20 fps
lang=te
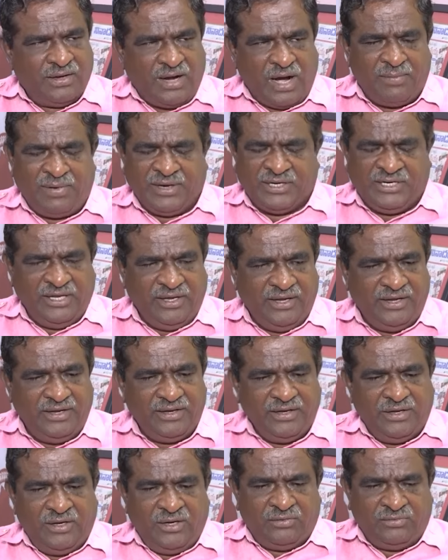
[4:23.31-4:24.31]
కాబట్టి
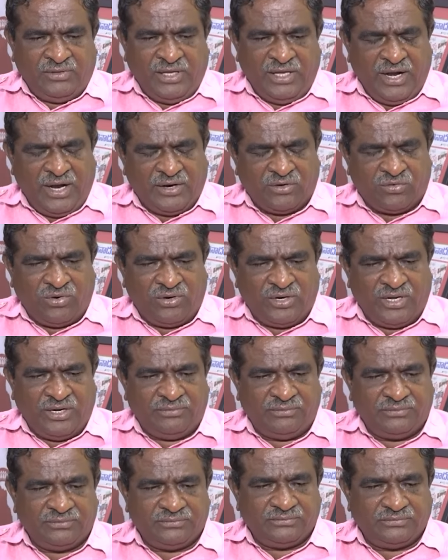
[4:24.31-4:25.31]
నేను అనుకోవడం
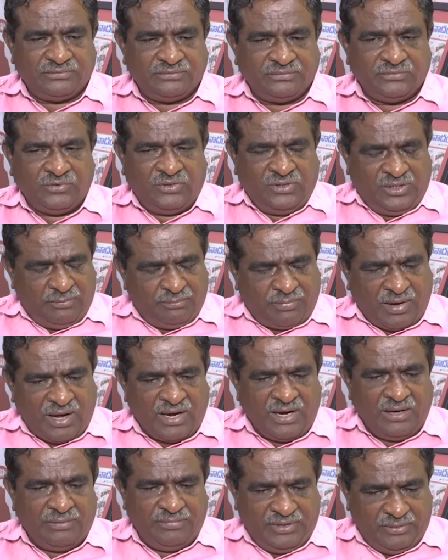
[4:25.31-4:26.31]

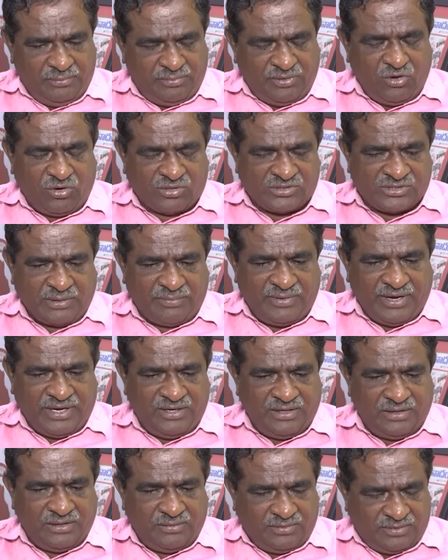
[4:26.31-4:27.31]
పార్లమెంట్ ఈ లోక్సభ
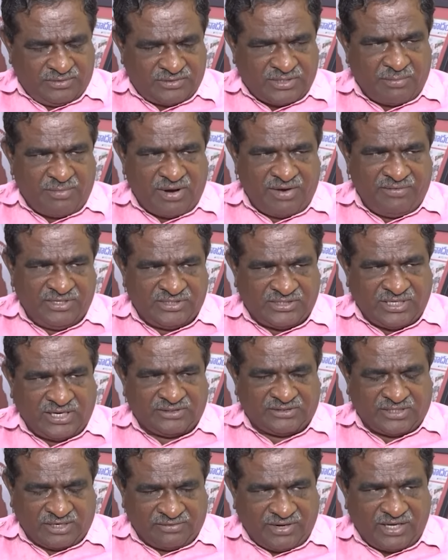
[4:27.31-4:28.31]
సమావేశాల
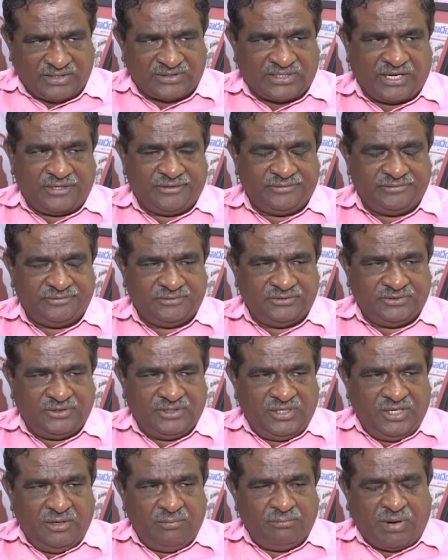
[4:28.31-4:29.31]
తర్వాత
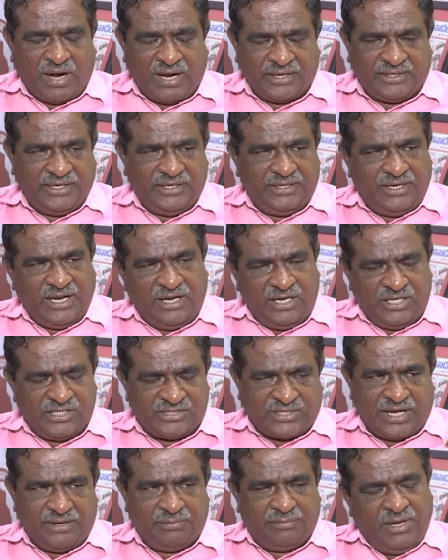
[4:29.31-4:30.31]
పార్టీ ఢిల్లీ
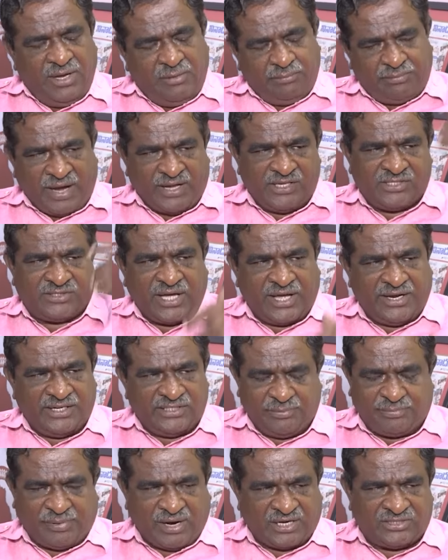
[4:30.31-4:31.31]
స్థాయి పై స్థాయి
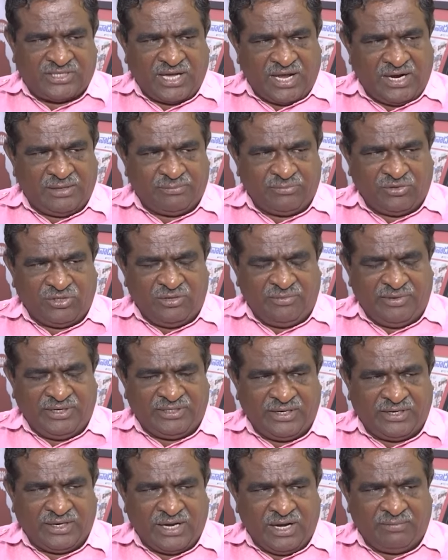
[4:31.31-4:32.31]
నుంచి ప్రక్షాళన
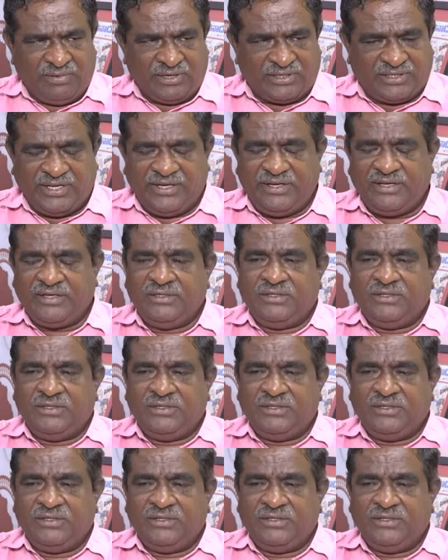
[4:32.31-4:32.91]
మొదలుపెట్టింది కాబట్టి